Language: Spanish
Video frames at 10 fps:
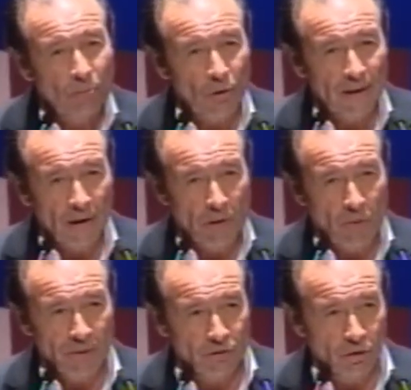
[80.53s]
porque no
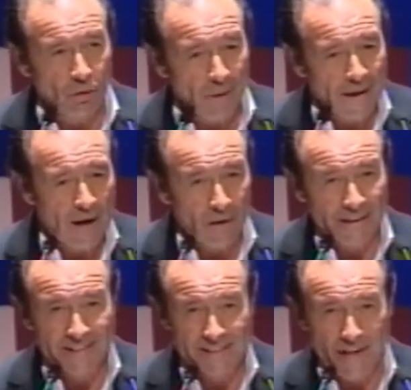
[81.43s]
hemos visto obligado a
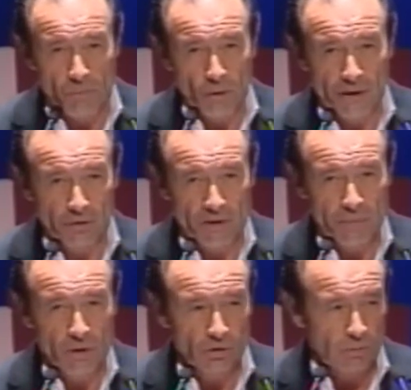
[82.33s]
retrasar un poquito
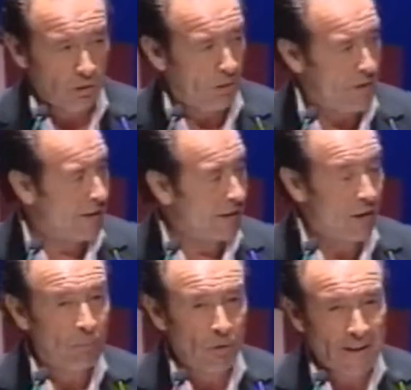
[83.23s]
diez minutos porque todavía
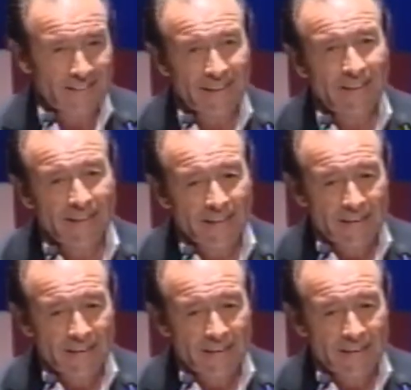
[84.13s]
falta un ponente,